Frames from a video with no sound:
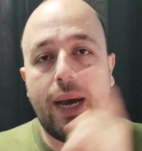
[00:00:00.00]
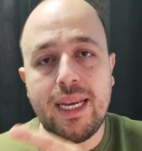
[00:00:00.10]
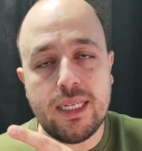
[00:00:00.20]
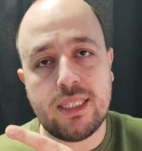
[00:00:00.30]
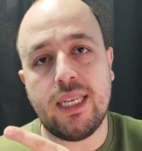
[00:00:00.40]

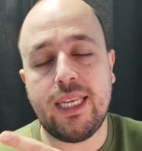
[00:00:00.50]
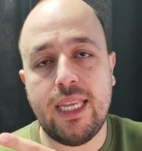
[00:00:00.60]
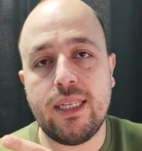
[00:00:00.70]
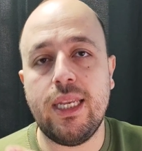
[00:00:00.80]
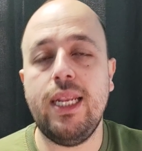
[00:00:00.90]
Binance'daki
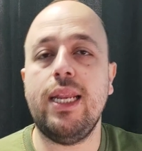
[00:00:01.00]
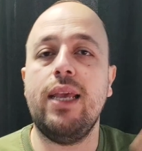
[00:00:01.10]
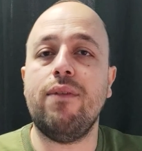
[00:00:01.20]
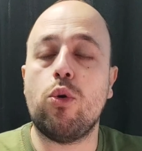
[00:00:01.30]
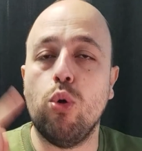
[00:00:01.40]

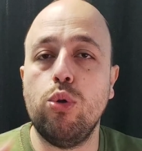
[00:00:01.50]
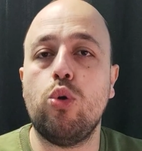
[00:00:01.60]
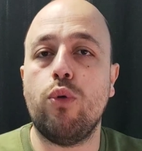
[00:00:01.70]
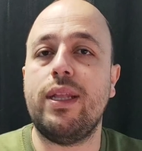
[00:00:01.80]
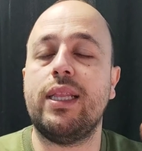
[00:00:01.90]
yetkiliyle ve
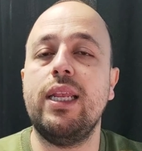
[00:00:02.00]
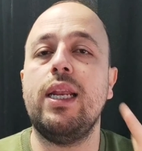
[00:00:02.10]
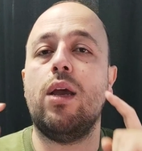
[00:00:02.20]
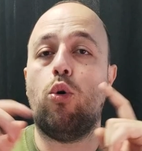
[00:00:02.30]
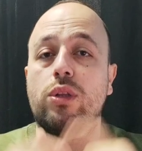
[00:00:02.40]
kolluk
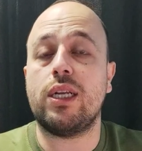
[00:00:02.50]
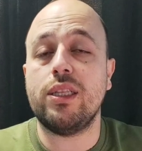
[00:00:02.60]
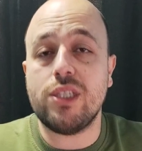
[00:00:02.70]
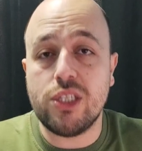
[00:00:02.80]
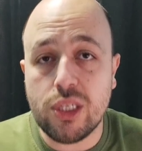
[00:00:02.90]
kuvvetleriyle
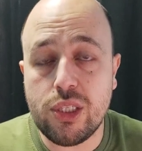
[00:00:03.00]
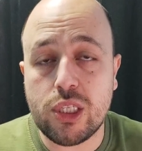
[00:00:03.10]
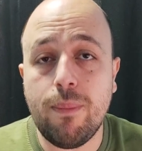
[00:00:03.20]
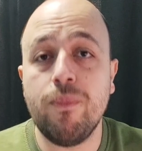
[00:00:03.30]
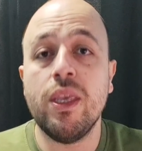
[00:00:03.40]
ortaklaşa
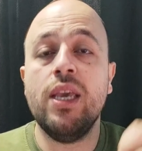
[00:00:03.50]
çalışıp